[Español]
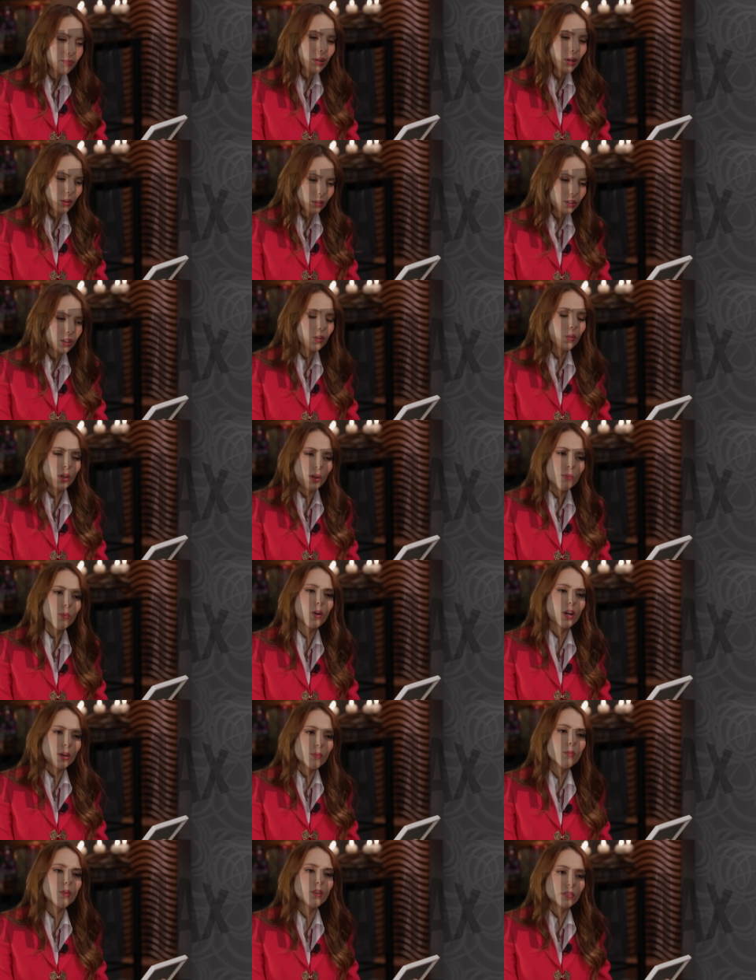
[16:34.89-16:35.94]
Me considero una
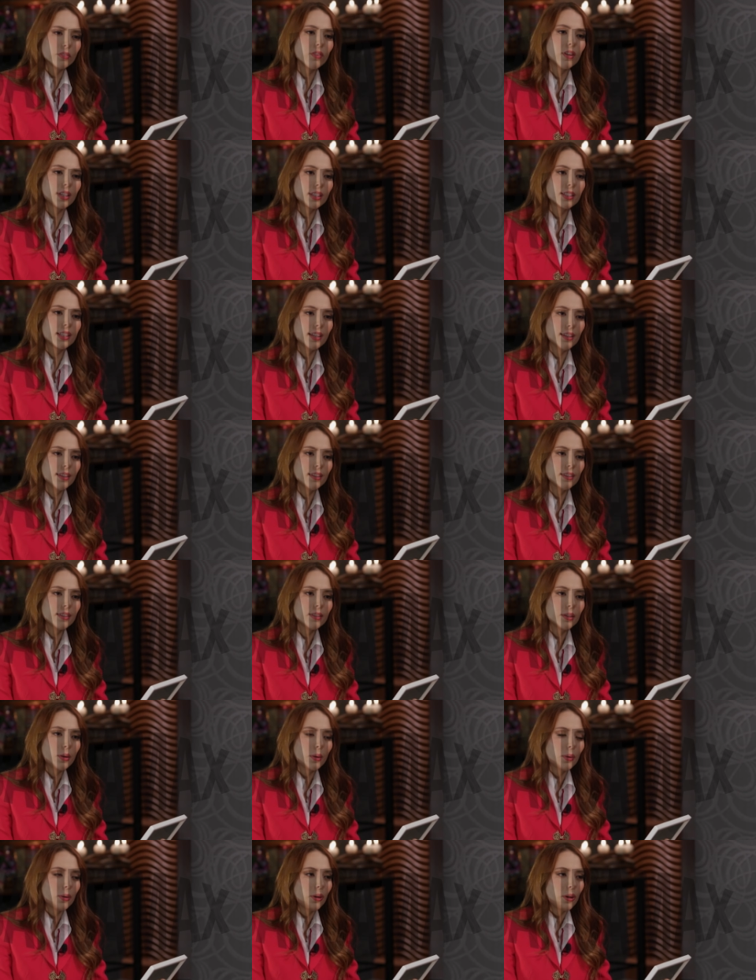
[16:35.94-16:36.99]
mujer muy fuerte,
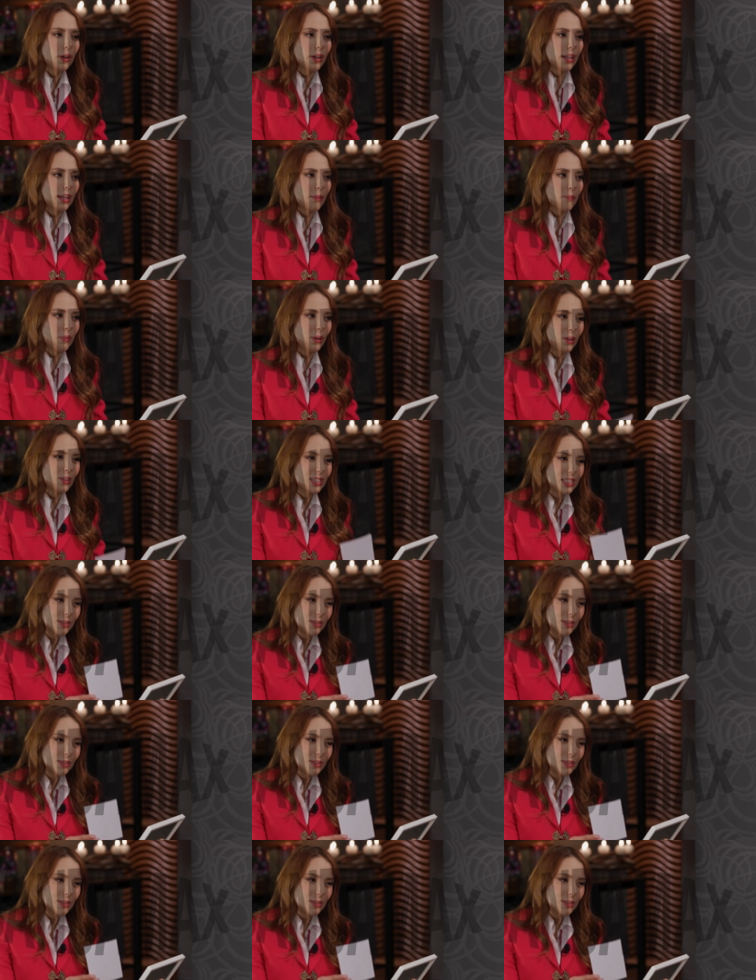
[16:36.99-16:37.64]
pero